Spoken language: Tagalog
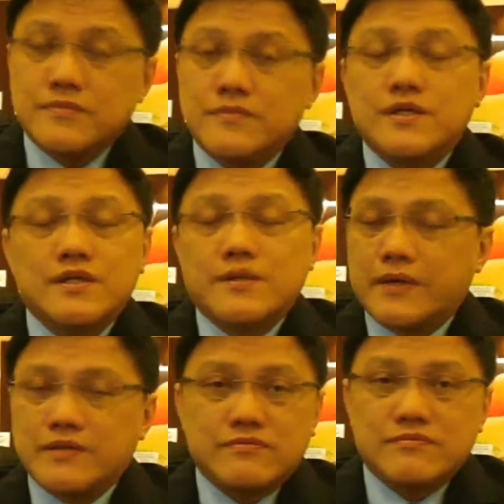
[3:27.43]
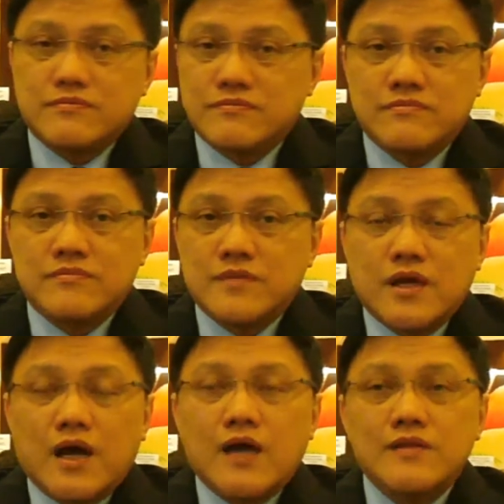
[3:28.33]
Hindi naman.
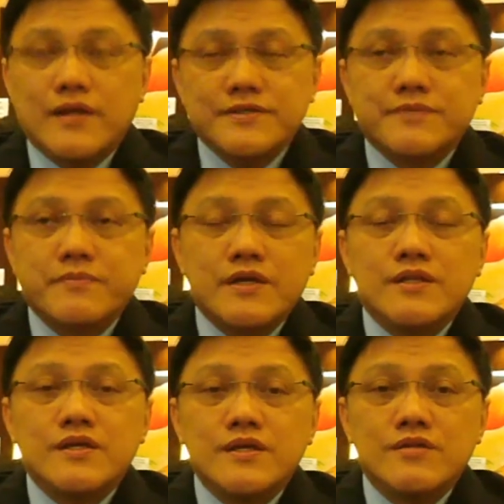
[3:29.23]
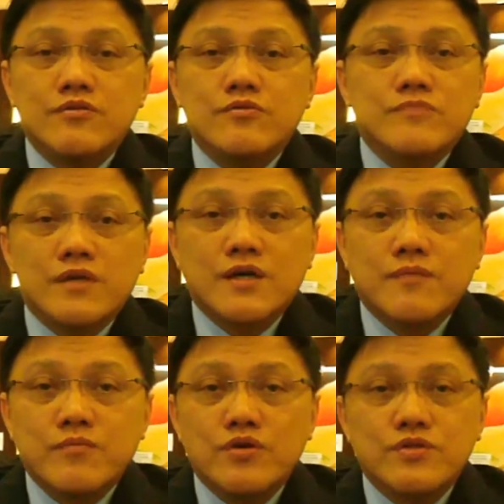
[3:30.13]
Ah, Unless may iniinom na
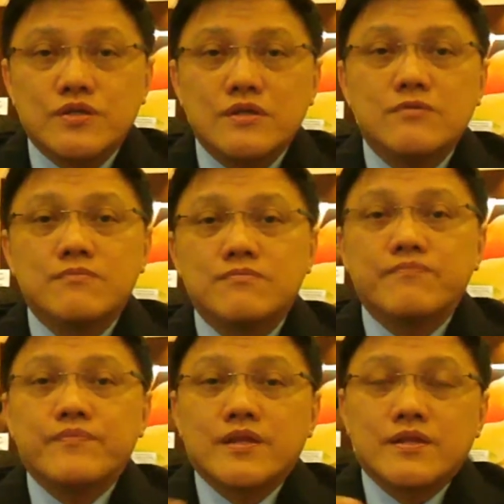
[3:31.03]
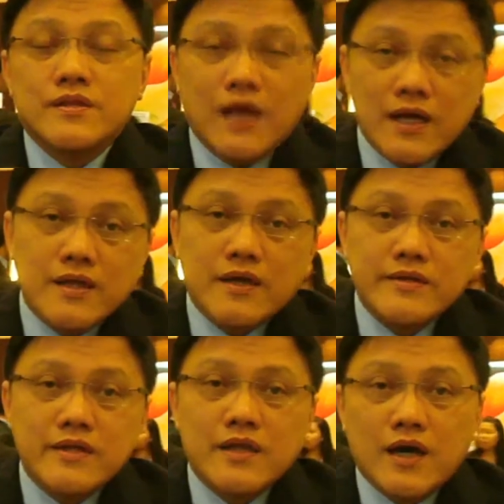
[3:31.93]
gamot yung
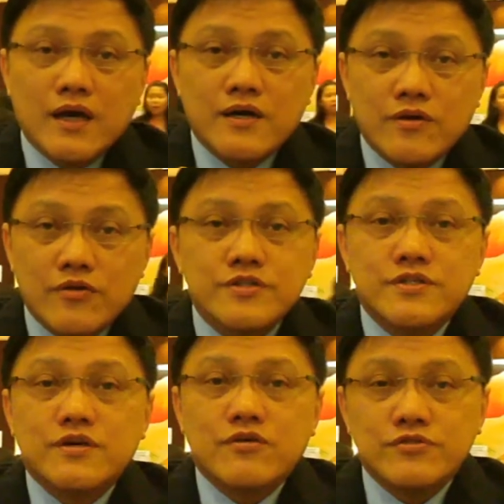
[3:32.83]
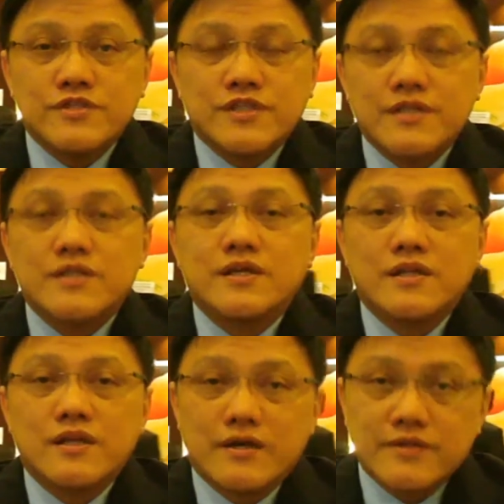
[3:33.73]
nanay na nakakakos ng
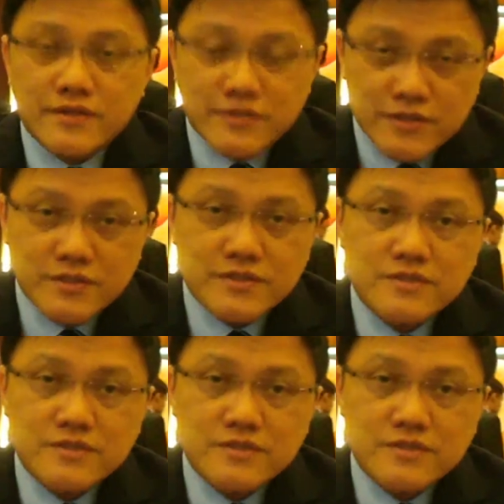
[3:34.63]
congenital heart disease.